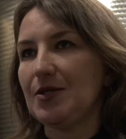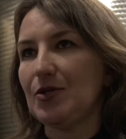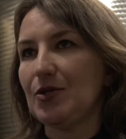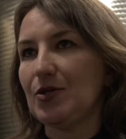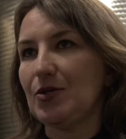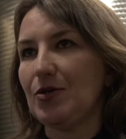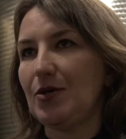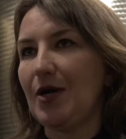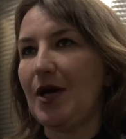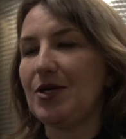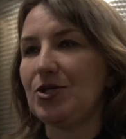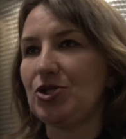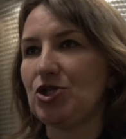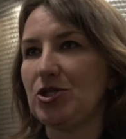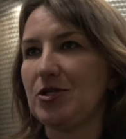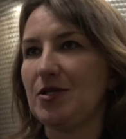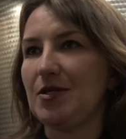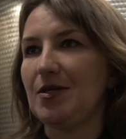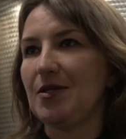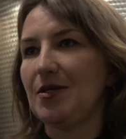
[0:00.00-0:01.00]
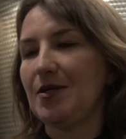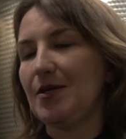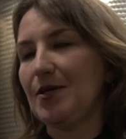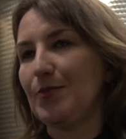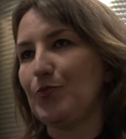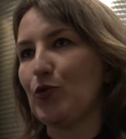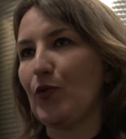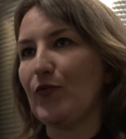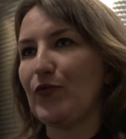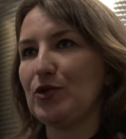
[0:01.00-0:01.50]
euh, Alger
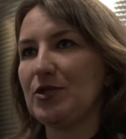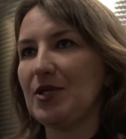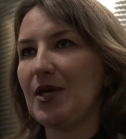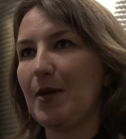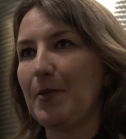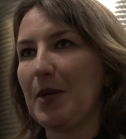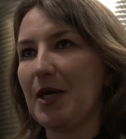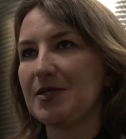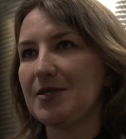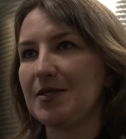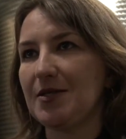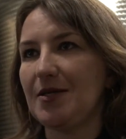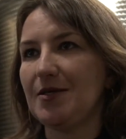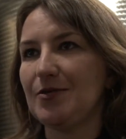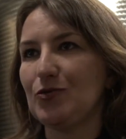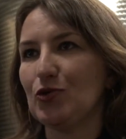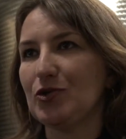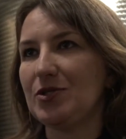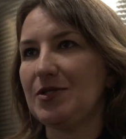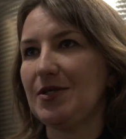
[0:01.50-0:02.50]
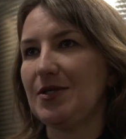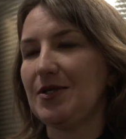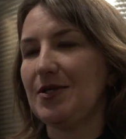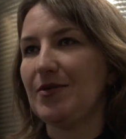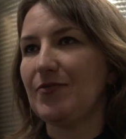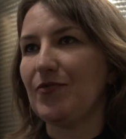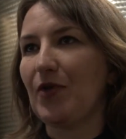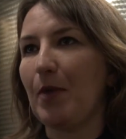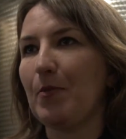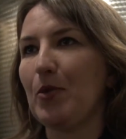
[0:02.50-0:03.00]
et pour venir à Marseille. Donc
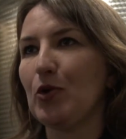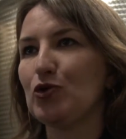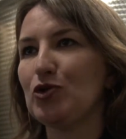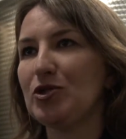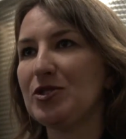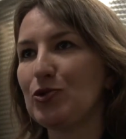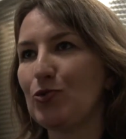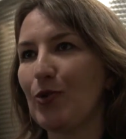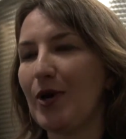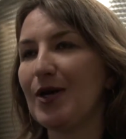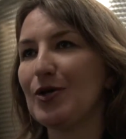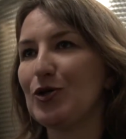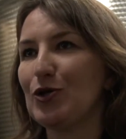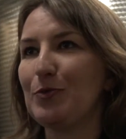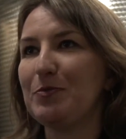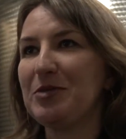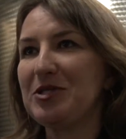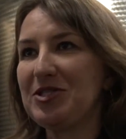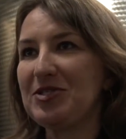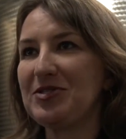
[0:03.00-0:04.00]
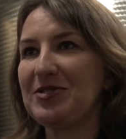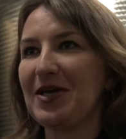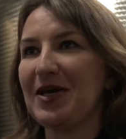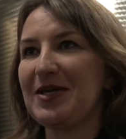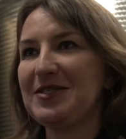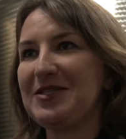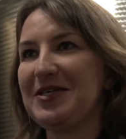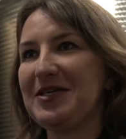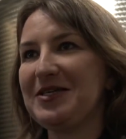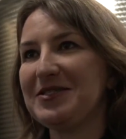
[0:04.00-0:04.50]
c'est vraiment une histoire euh,
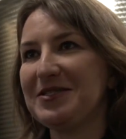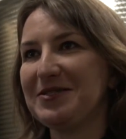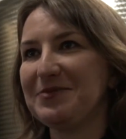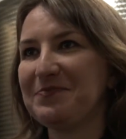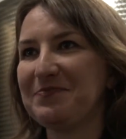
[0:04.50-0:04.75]
méditerranéenne. Hein.